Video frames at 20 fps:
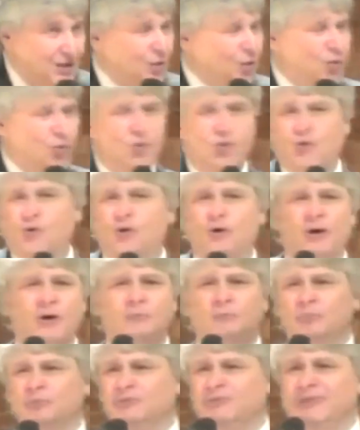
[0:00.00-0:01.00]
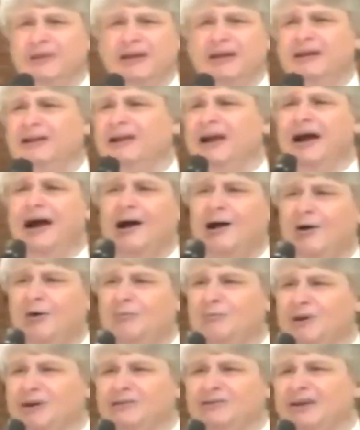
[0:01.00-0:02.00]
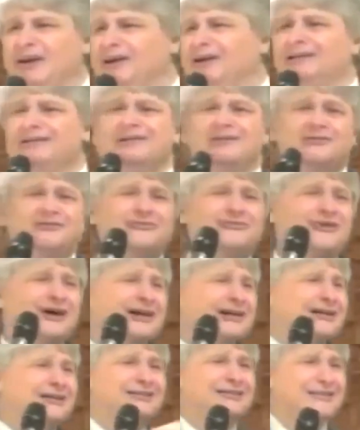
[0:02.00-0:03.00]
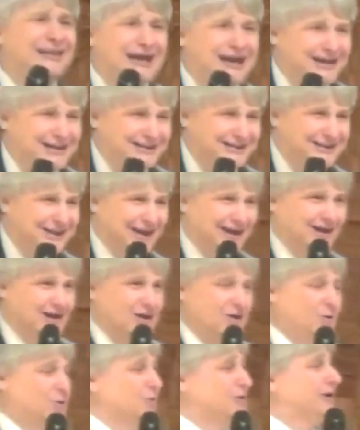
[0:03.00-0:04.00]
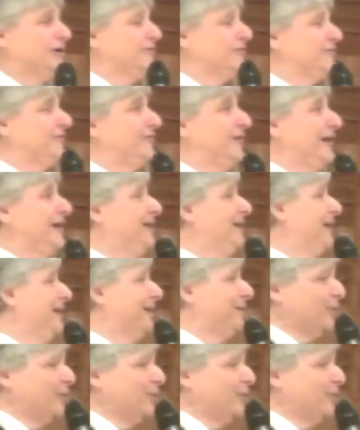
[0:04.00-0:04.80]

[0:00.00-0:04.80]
O corpo dele, a alma dele não vale nada. O que vale é a